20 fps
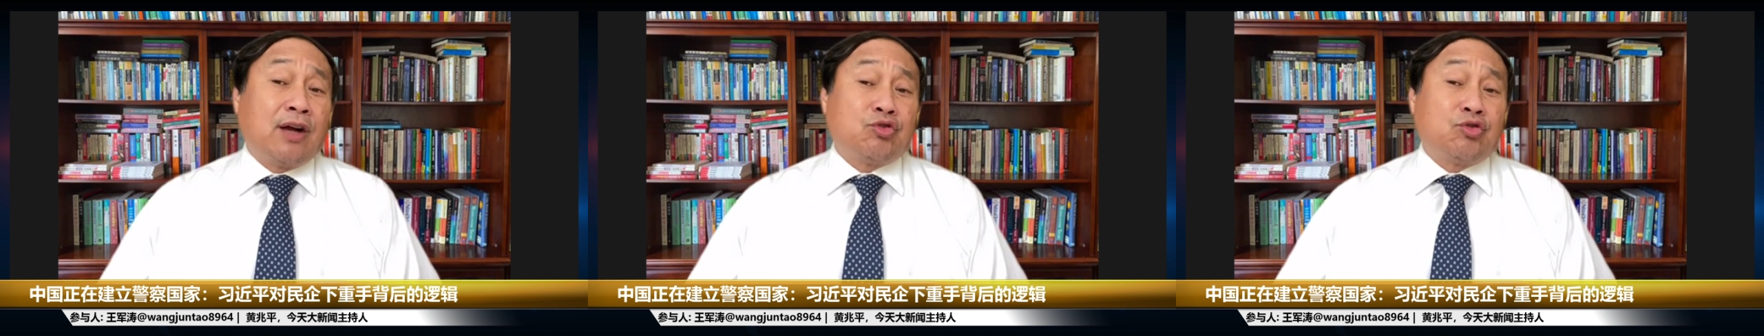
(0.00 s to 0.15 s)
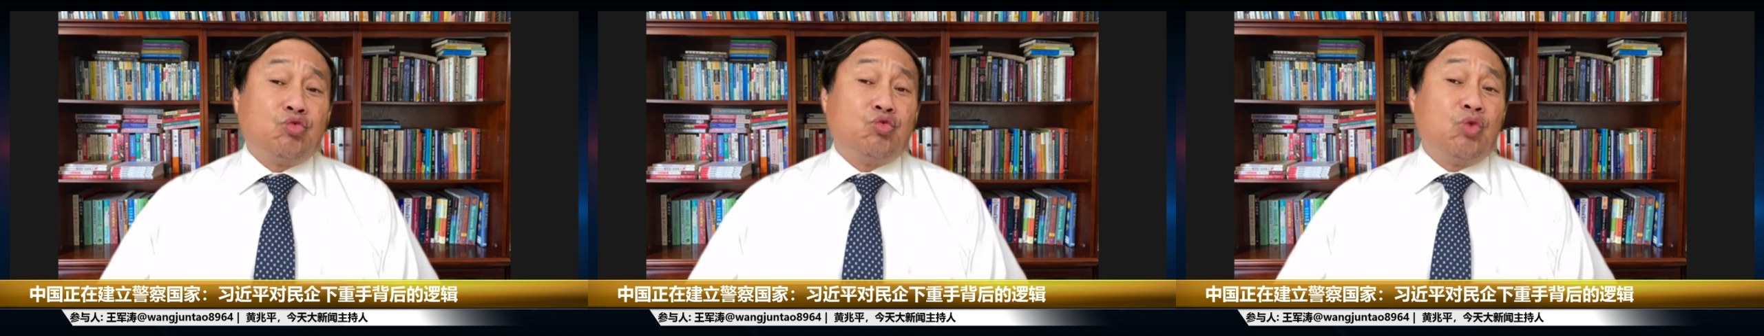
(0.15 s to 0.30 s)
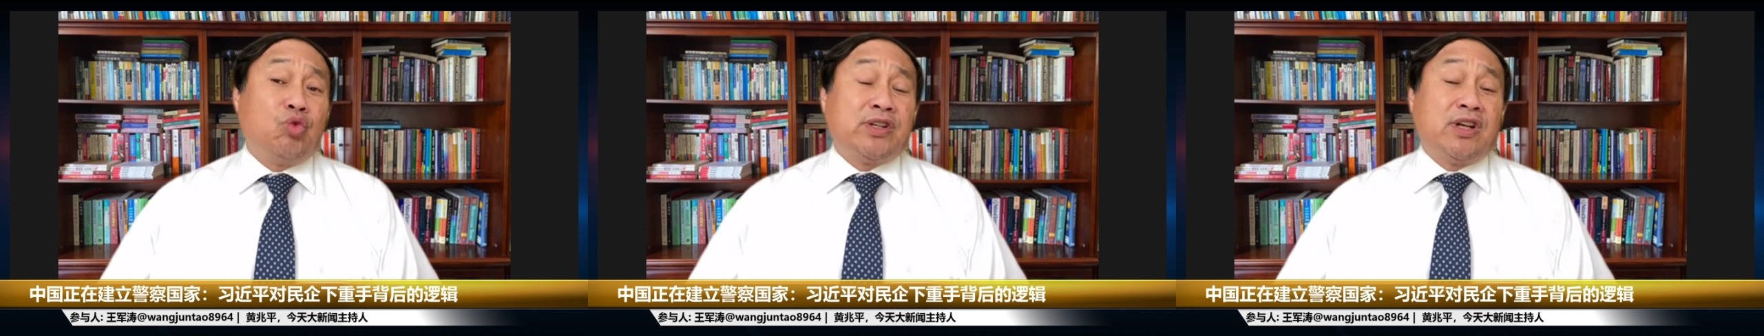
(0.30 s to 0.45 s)

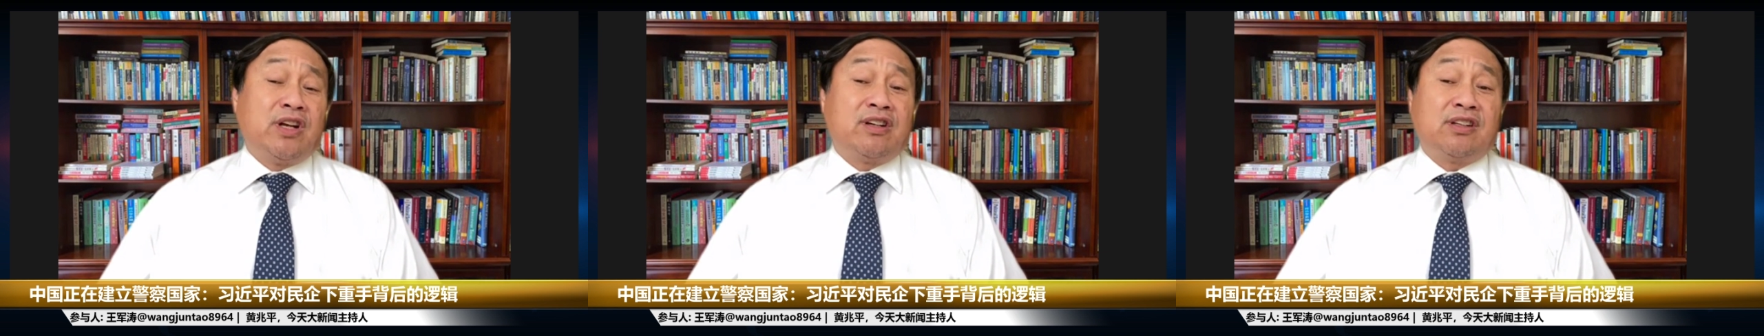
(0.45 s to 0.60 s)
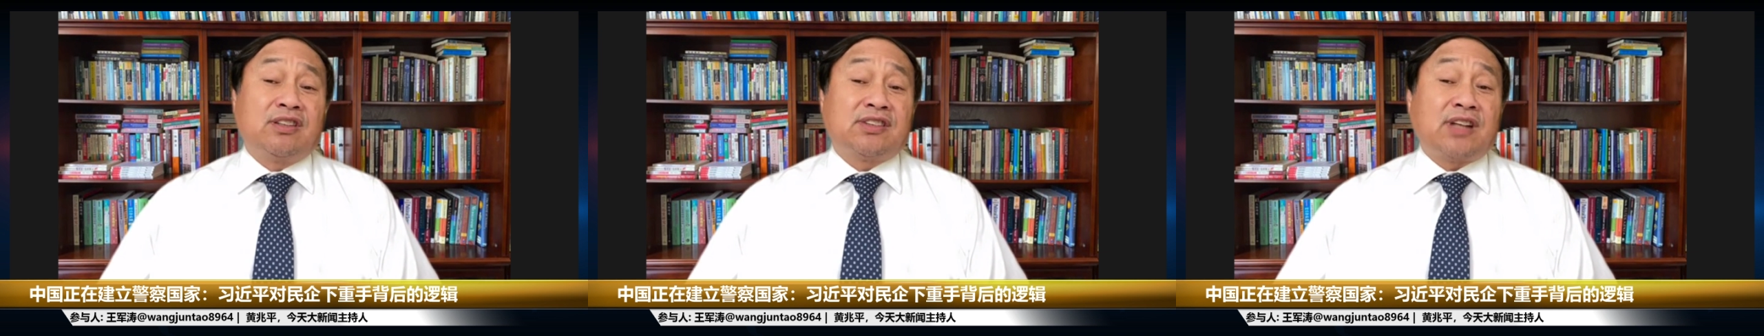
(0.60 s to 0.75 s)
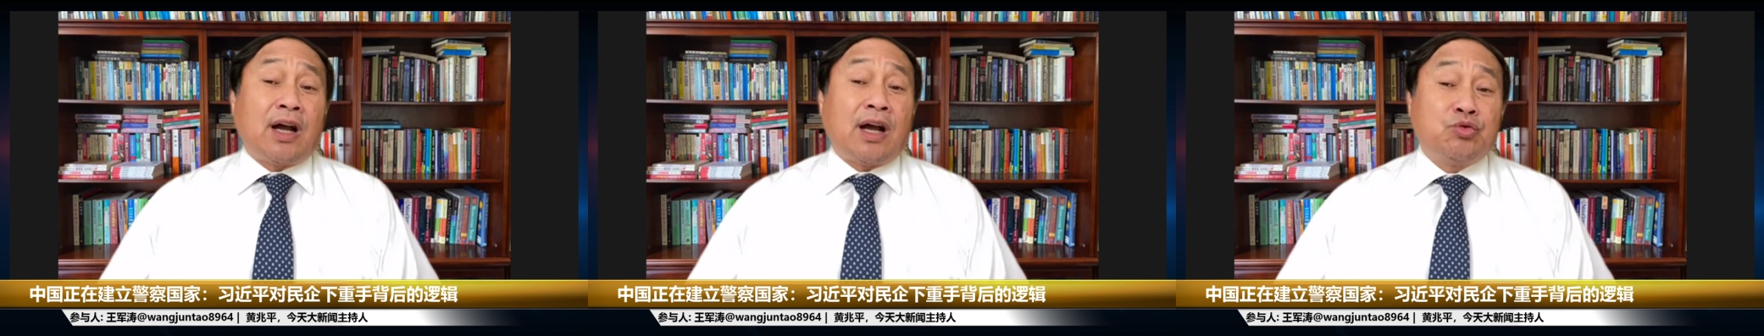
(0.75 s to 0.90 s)
中国现在是
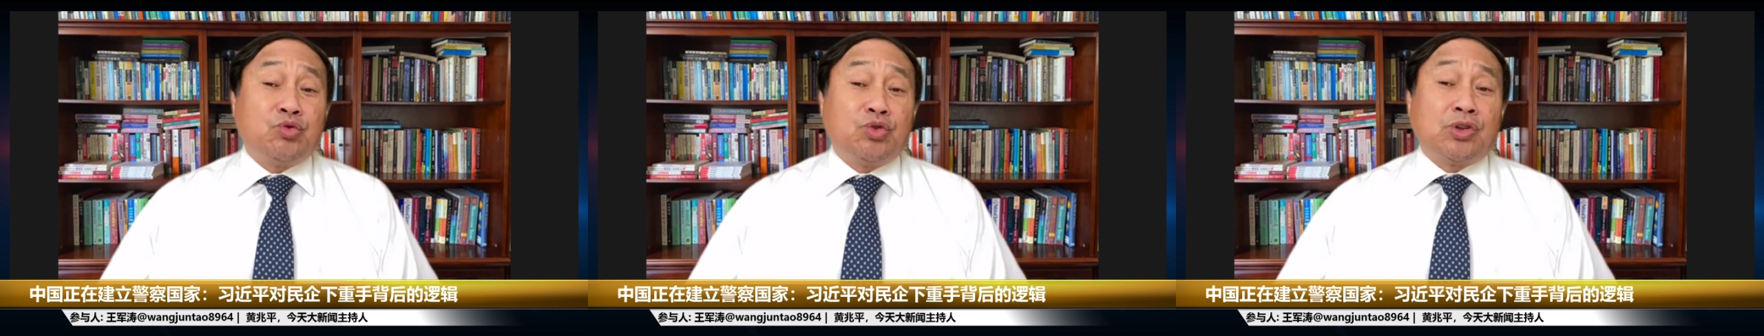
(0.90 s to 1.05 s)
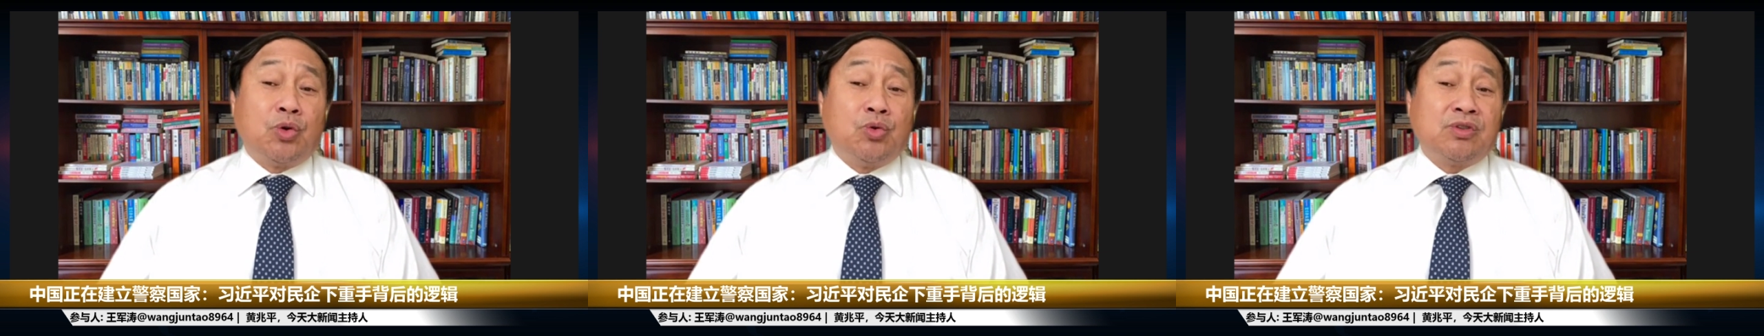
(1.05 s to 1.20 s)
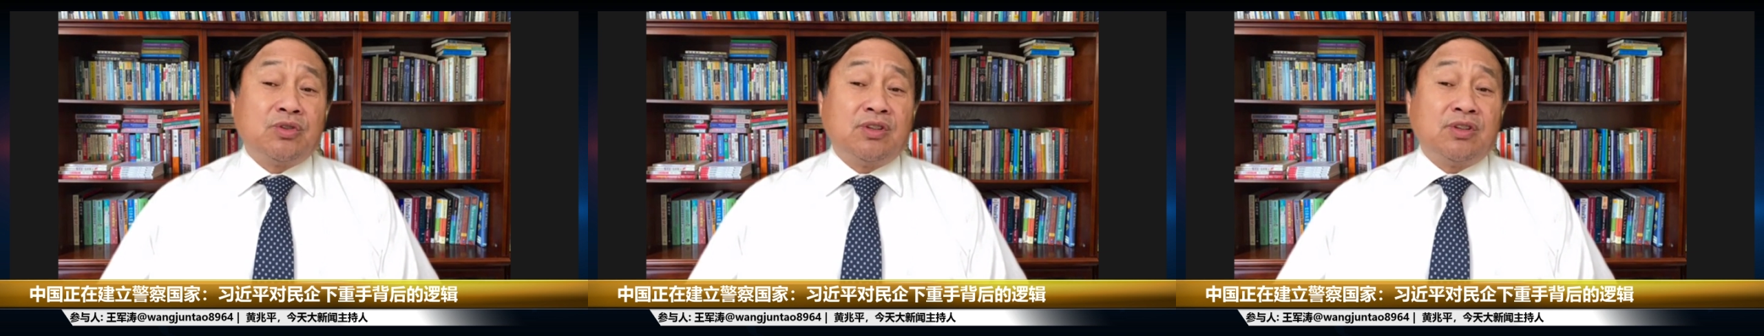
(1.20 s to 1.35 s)
个大举
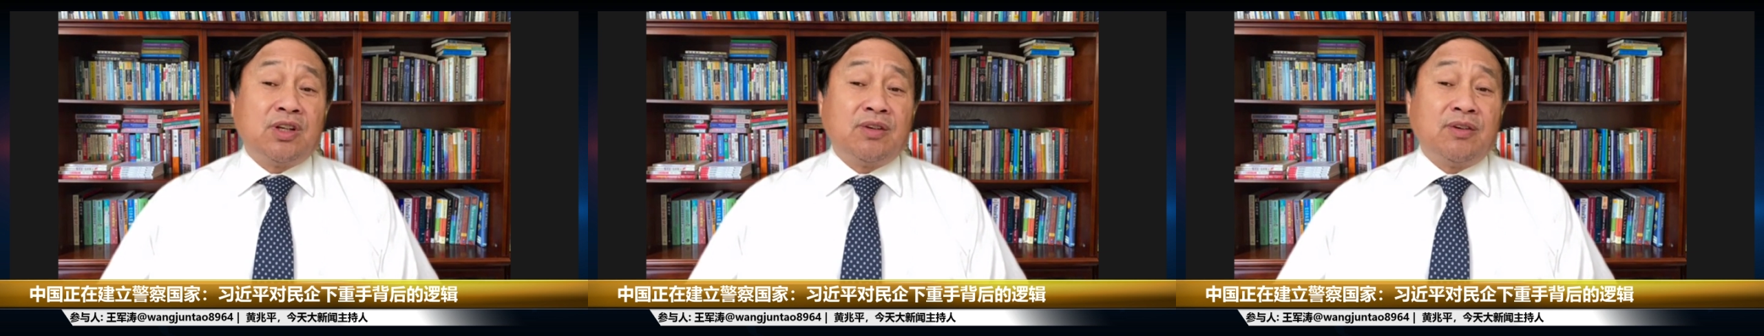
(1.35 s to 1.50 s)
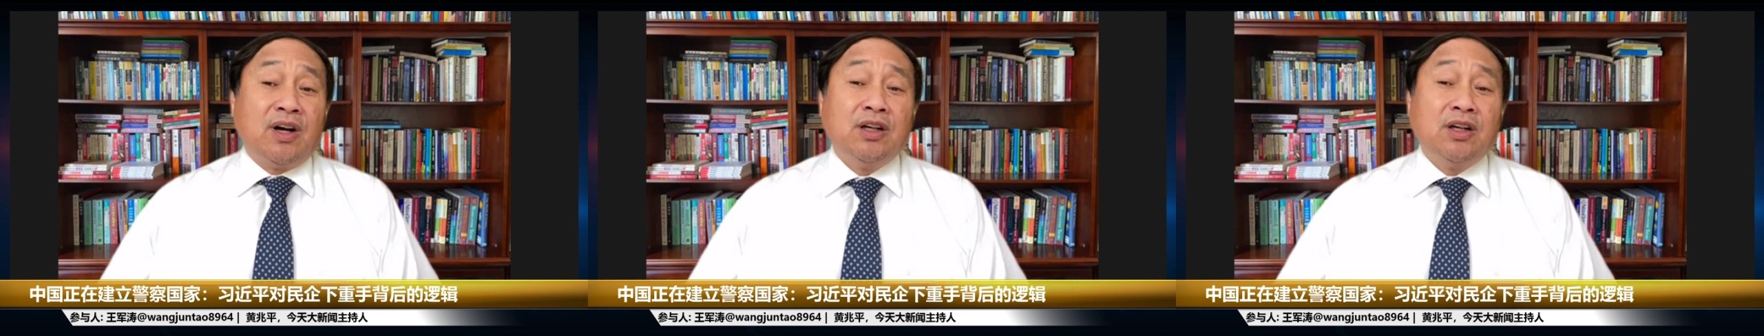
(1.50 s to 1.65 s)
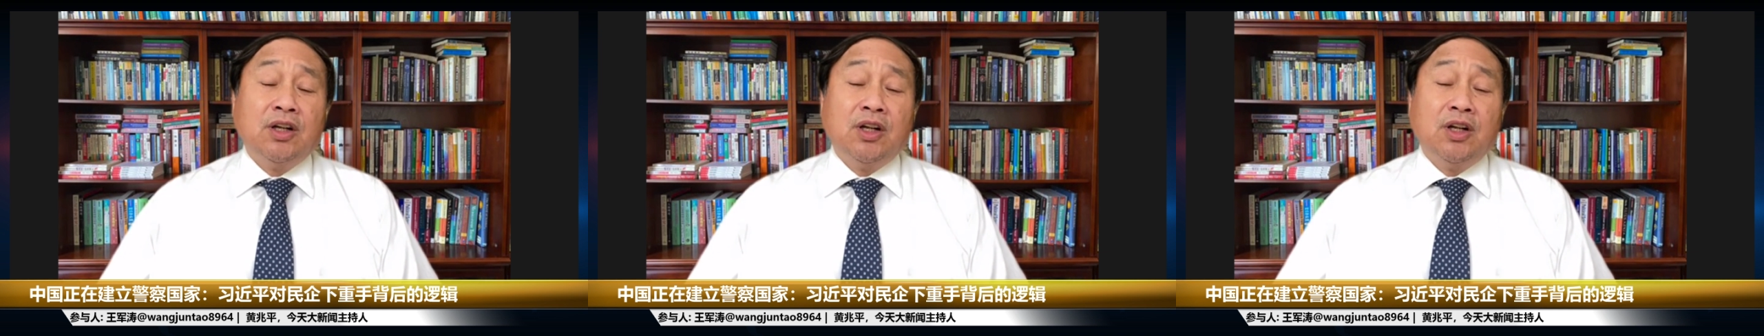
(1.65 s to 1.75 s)
投资地方，